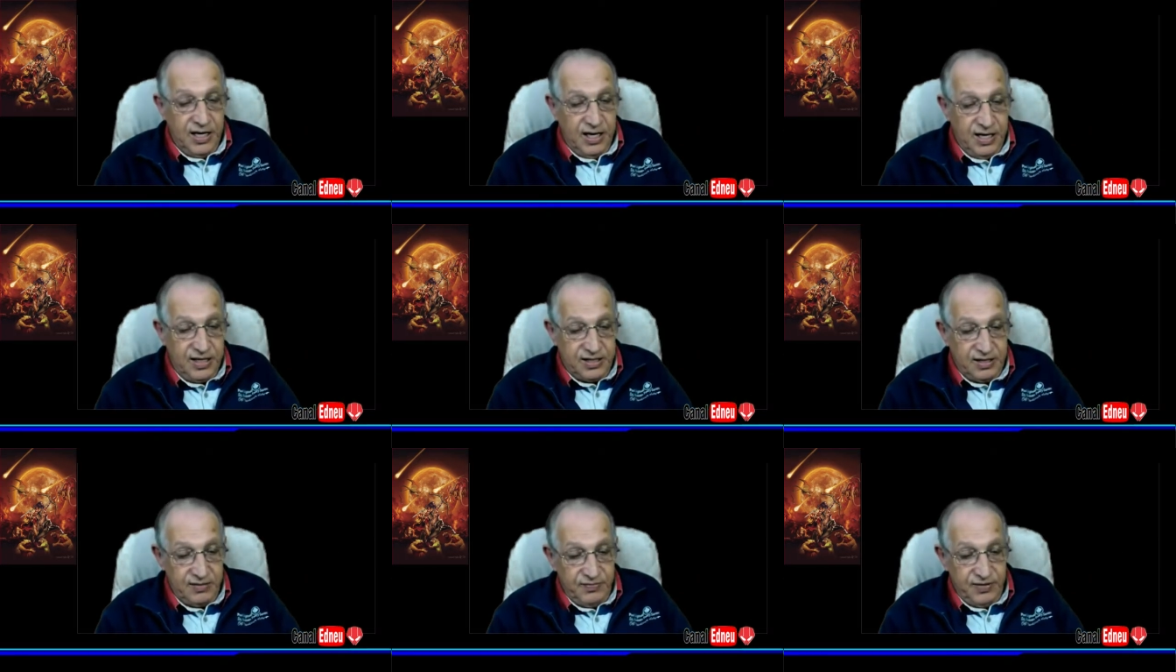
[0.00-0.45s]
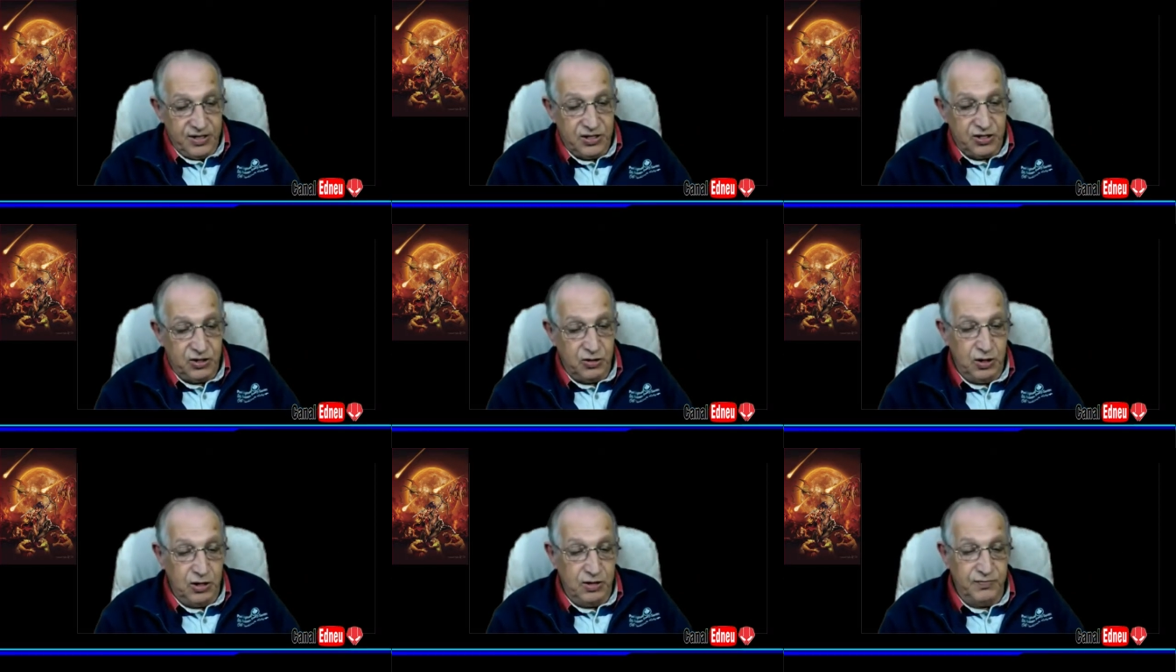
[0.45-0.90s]
Essa
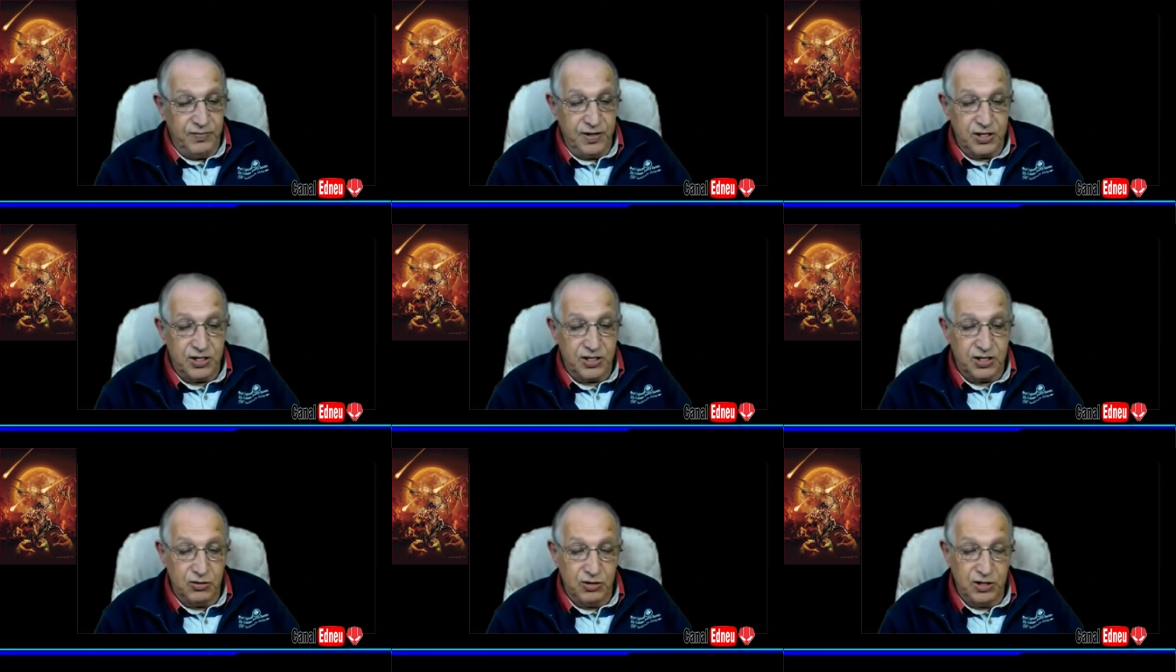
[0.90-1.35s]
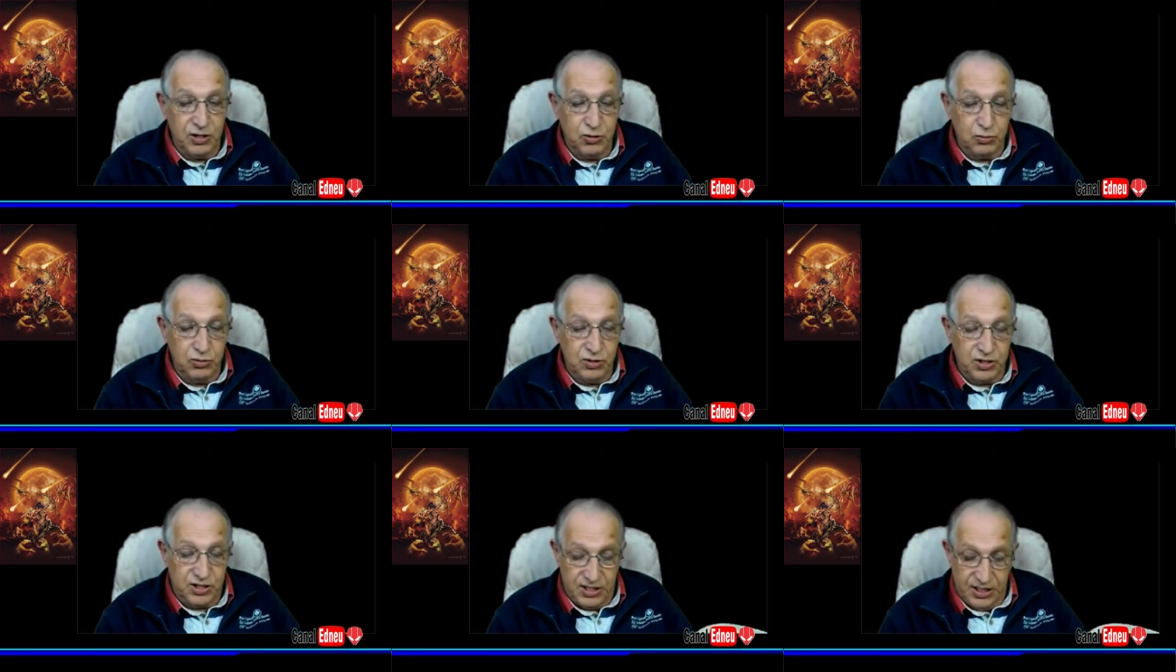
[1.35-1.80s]
versão é uma versão
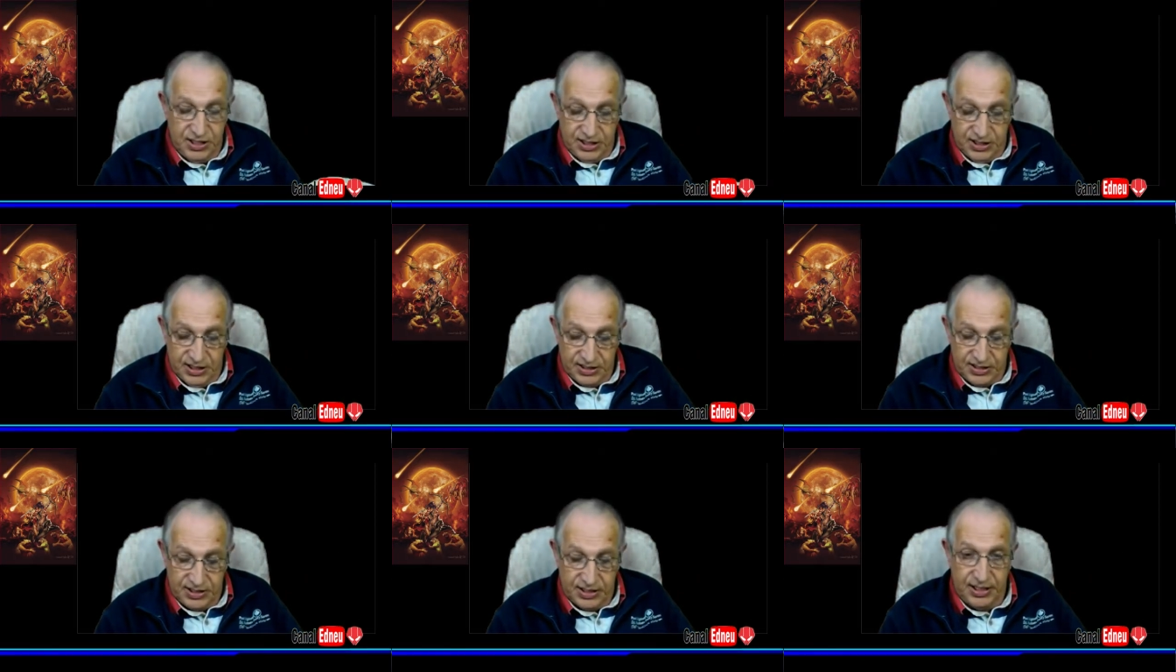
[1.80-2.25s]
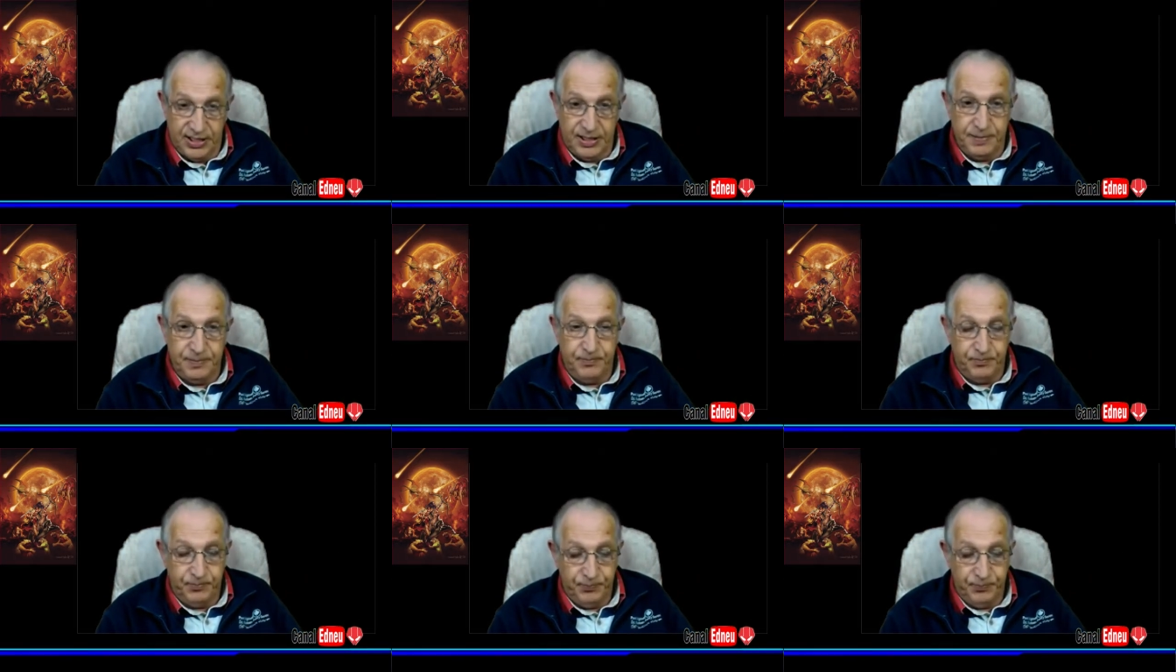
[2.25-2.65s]
reduzida, tá?